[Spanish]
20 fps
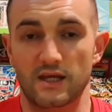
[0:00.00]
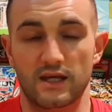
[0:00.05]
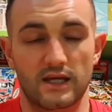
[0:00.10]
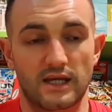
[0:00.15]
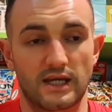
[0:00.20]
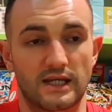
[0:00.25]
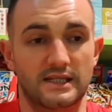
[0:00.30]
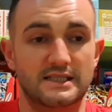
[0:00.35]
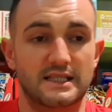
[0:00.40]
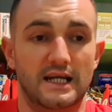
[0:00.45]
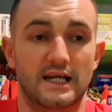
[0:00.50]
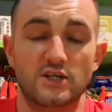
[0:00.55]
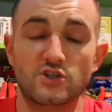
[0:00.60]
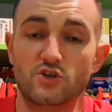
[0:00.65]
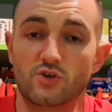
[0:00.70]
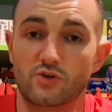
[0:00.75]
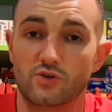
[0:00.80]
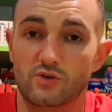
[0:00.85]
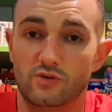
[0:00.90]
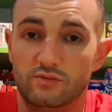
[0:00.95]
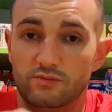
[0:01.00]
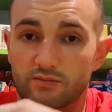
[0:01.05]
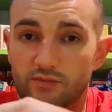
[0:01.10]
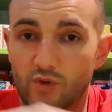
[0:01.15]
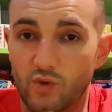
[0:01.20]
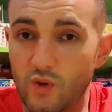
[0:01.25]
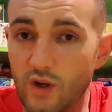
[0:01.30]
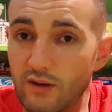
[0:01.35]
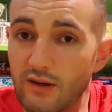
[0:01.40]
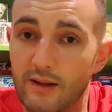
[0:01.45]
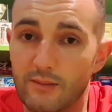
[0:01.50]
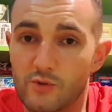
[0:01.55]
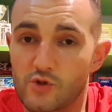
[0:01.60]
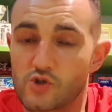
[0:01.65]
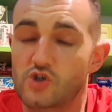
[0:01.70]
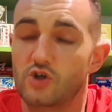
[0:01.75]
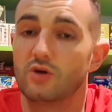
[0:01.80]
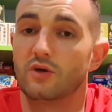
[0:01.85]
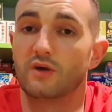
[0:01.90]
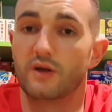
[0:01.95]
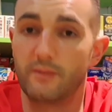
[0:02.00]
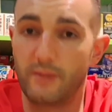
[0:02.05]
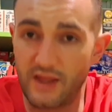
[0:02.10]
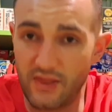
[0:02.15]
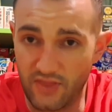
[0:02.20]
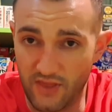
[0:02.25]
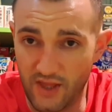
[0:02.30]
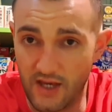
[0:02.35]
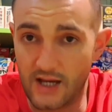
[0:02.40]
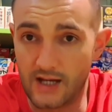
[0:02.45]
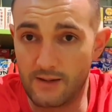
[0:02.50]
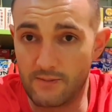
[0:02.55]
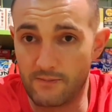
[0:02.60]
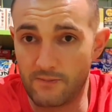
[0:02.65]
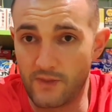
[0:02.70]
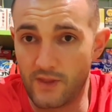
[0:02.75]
En este caso no, no hablamos solo de BCA,